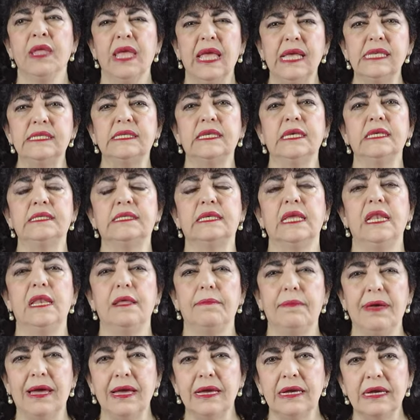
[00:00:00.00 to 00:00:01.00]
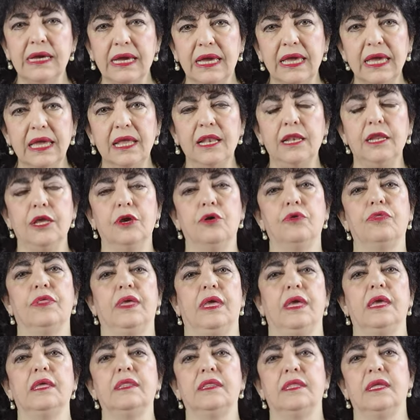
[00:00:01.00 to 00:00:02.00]
Ese es el evangelio
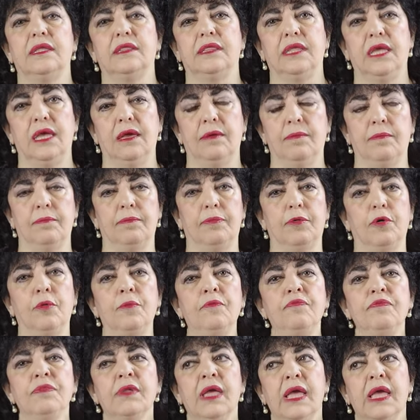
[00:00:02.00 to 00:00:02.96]
de este tiempo,